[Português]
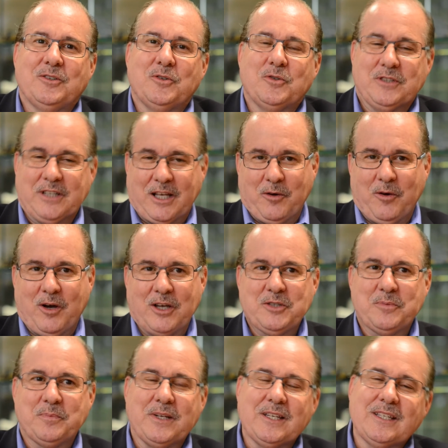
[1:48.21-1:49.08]
Os
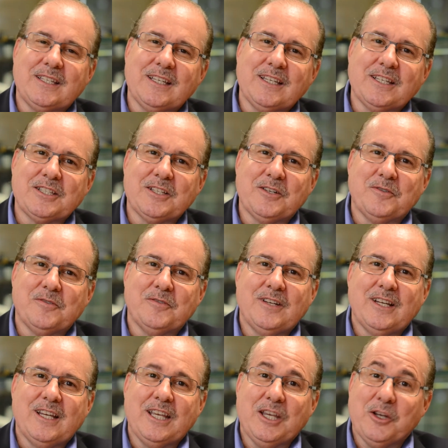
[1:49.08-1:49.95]
negócios precisam
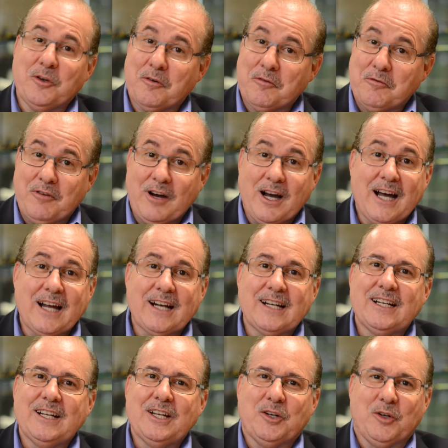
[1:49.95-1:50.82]

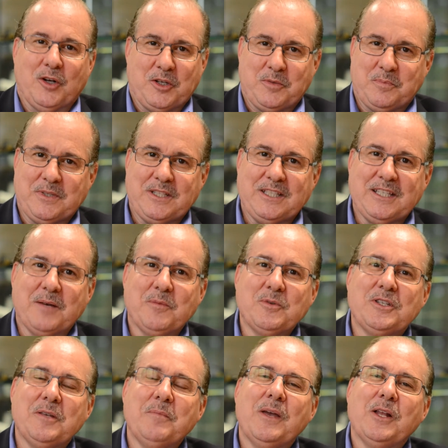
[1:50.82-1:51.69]
inovar, nós
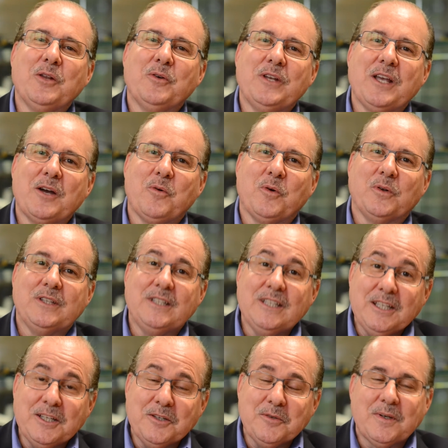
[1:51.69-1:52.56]
precisamos de melhoria
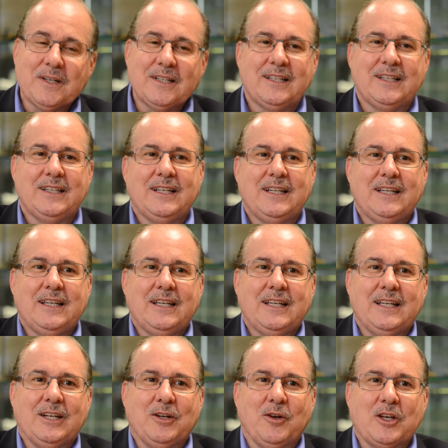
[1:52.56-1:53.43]
contínua,
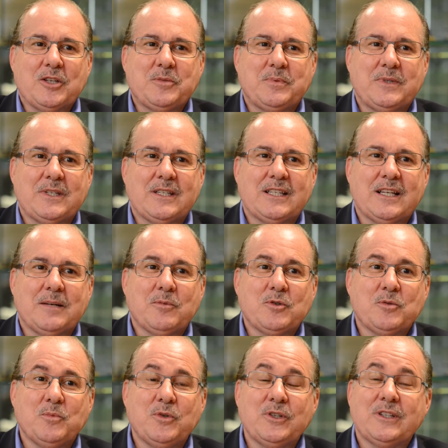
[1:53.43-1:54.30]
nós
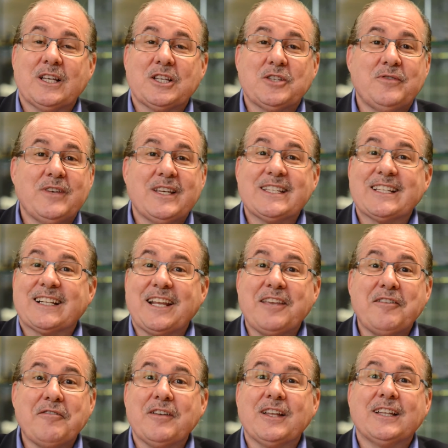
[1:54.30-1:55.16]
precisamos muitas vezes
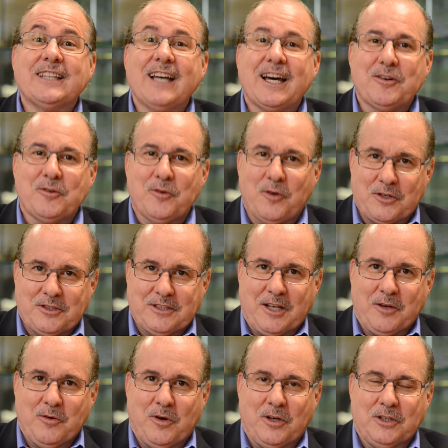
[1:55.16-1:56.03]
reinventar o
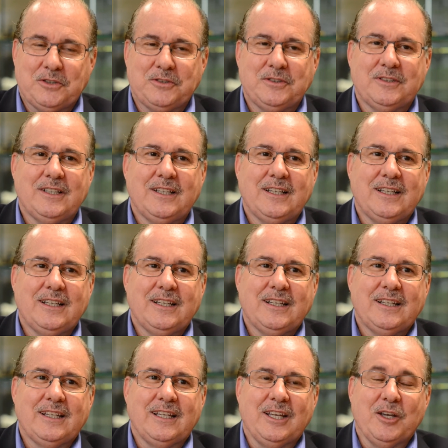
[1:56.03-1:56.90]
nosso negócio.
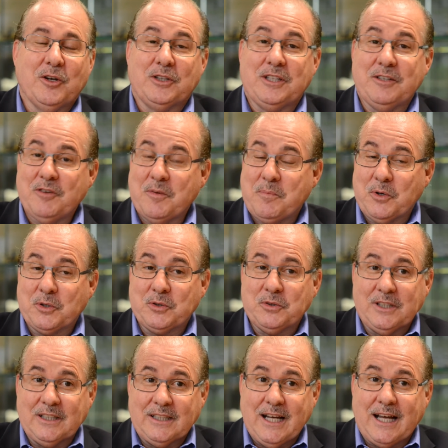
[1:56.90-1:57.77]
Eu tive a
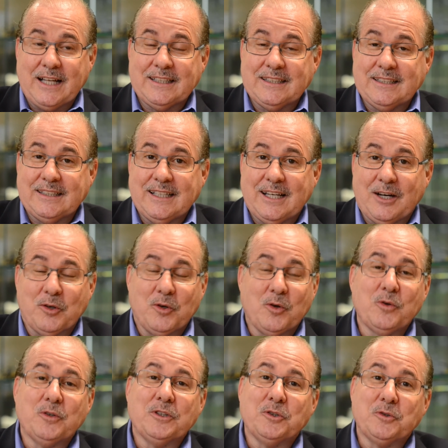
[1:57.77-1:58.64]
oportunidade, ao
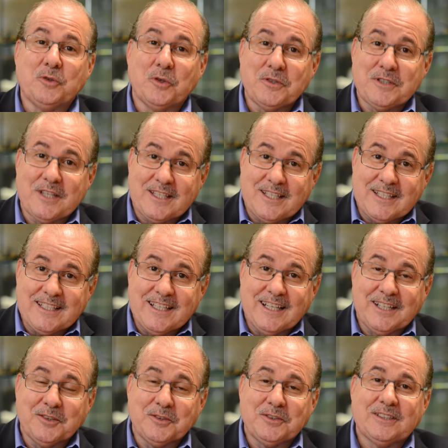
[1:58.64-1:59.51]
longo de todos esses
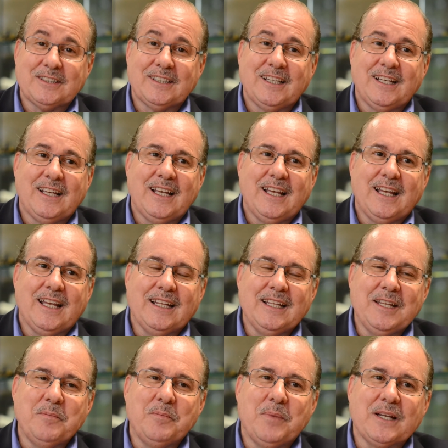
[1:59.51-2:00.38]
anos,
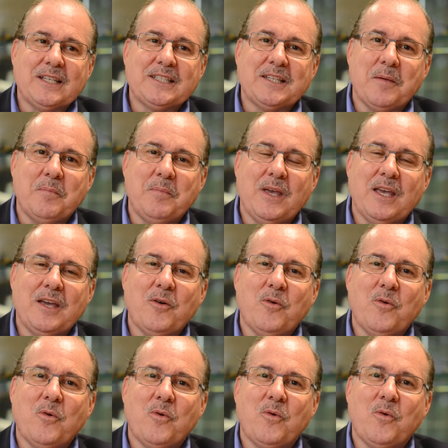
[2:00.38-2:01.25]
de perceber
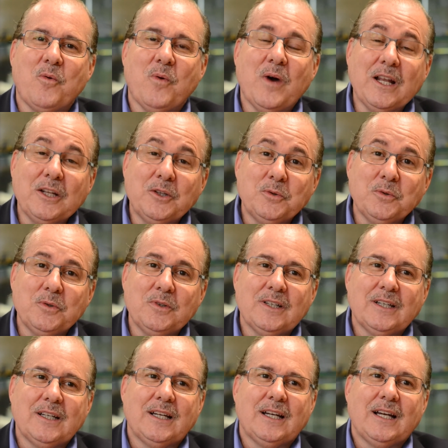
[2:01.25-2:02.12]
o quanto
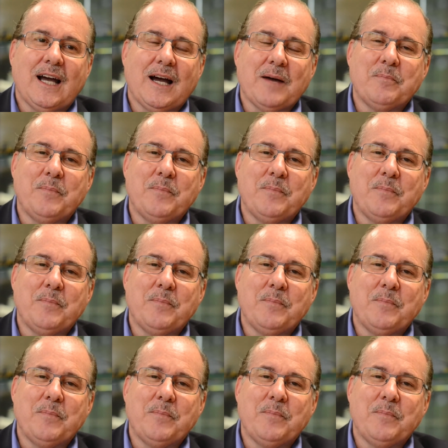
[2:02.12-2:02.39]
a